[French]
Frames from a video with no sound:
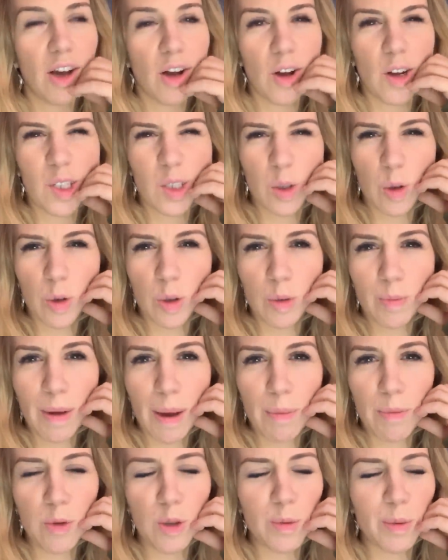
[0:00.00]
je creuse
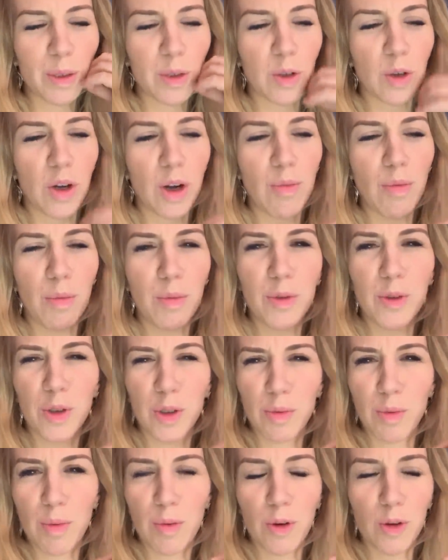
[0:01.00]
pas plus parce que comme en plus
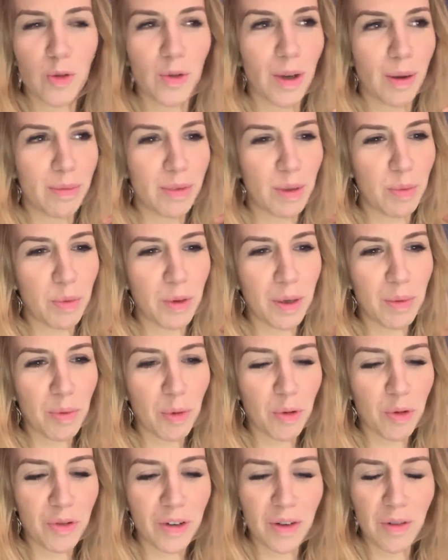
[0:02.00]
en ce moment je suis un petit peu
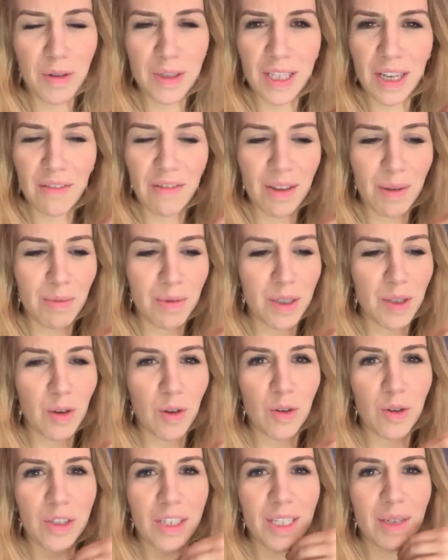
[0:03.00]
éprouvée, vous savez,
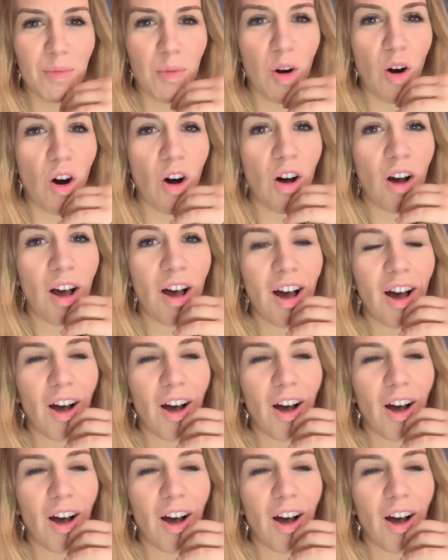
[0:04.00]
psychologiquement,